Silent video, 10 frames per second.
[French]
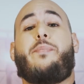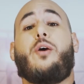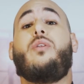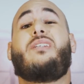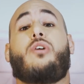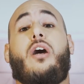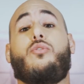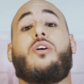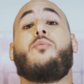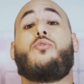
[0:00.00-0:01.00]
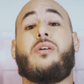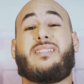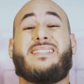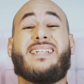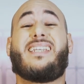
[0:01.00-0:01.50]
n'a pas eu les occasions comme toi.
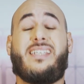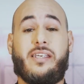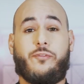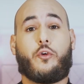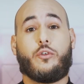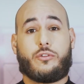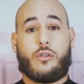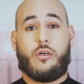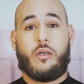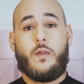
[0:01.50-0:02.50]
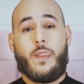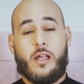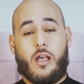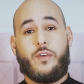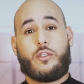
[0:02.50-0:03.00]
C'est ça qui est frustrant
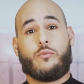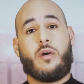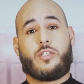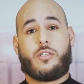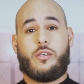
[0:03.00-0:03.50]
avec ton match,